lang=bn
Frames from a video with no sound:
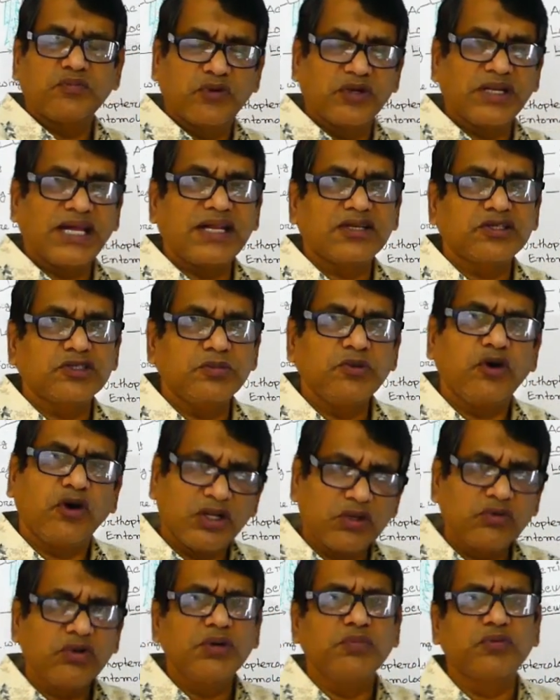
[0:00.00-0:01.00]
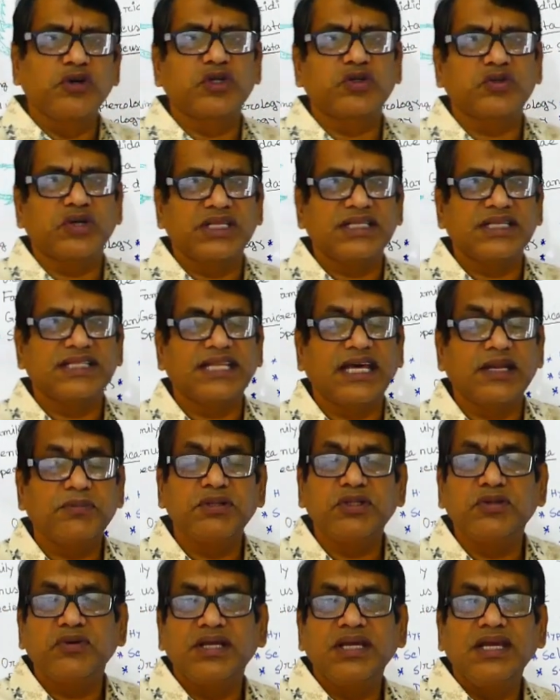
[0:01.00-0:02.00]
পড়ে আসছো এবং অনেকগুলো বৈশিষ্ট্য আছে তার
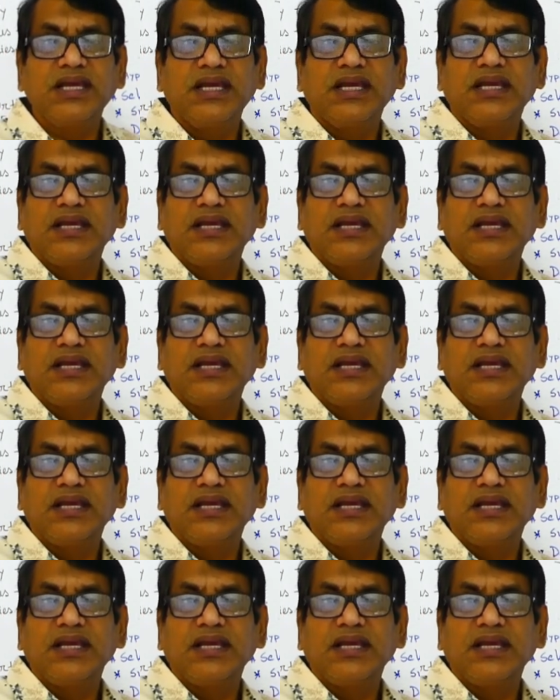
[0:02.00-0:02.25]
ভিতরে